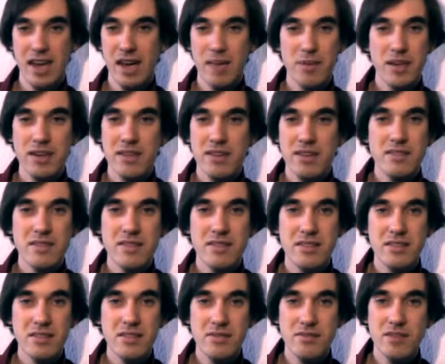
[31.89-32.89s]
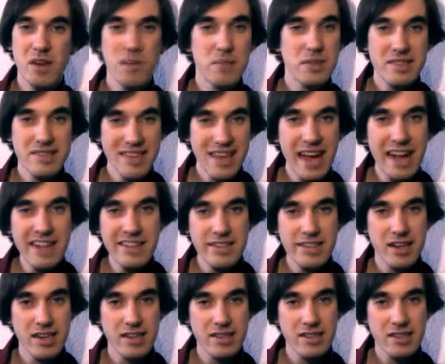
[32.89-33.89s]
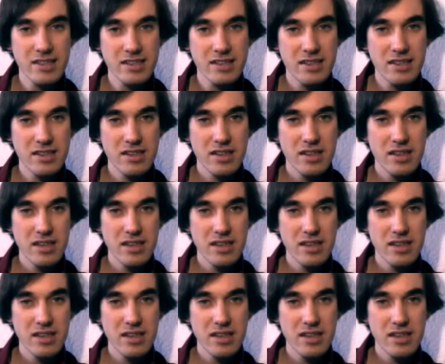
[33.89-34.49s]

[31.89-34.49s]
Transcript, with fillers: Aber Wer bezahlt das?